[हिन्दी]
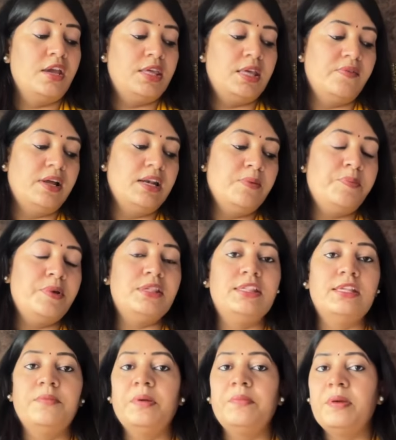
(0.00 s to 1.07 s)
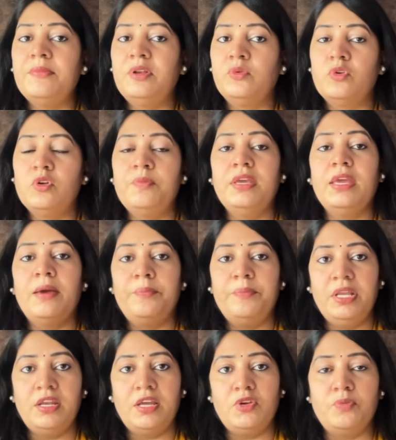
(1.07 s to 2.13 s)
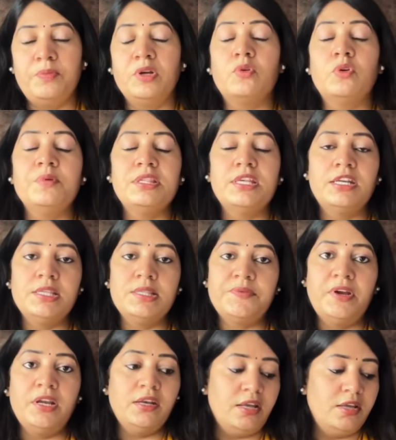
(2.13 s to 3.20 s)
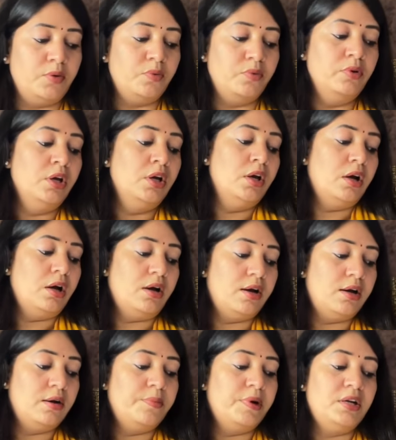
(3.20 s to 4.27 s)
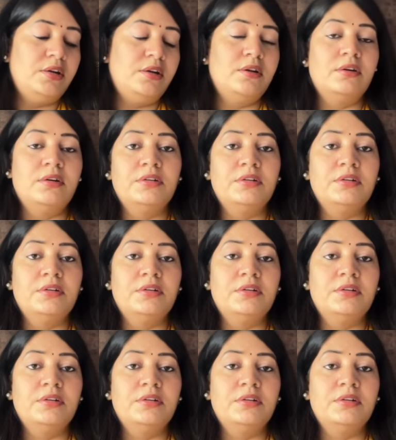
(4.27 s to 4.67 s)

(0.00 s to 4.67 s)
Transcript: ये वाले पीस से भी मैं बिल्कुल भी हैप्पी नहीं हूँ बिल्कुल भी सेटिस्फाइड नहीं हूँ बट